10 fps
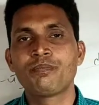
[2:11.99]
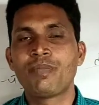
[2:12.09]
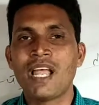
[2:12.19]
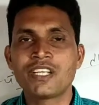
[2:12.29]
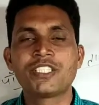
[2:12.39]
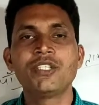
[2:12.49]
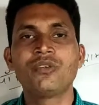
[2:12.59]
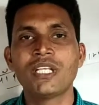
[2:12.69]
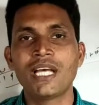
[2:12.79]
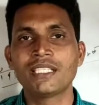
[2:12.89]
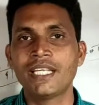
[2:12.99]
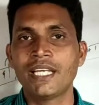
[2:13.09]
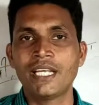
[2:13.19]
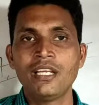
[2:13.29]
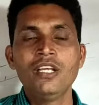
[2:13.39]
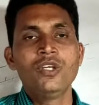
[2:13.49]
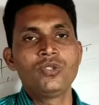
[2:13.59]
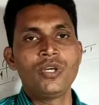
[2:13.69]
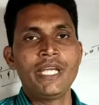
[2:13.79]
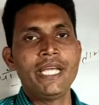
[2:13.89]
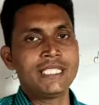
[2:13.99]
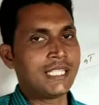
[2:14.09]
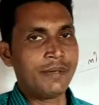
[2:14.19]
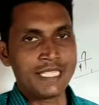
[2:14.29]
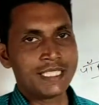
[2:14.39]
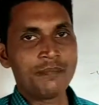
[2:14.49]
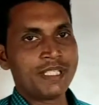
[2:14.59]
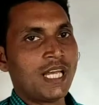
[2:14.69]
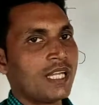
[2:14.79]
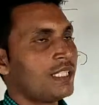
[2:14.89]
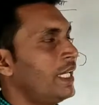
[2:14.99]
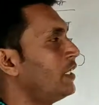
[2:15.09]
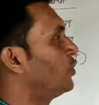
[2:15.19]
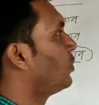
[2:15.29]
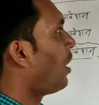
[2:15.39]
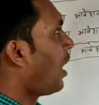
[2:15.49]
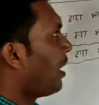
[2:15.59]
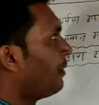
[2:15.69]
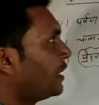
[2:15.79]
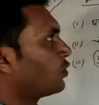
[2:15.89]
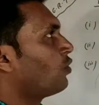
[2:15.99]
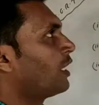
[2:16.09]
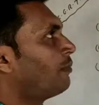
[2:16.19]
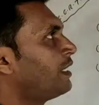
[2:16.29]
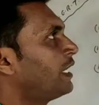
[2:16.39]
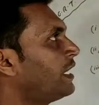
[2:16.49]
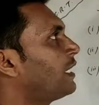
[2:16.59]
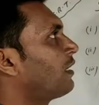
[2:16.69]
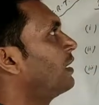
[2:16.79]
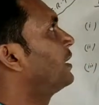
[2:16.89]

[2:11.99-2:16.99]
प्लास्टिक हो जाते हैं तो ये सब ऐसे पदार्थ हैं जो आवेश को गमन नहीं करने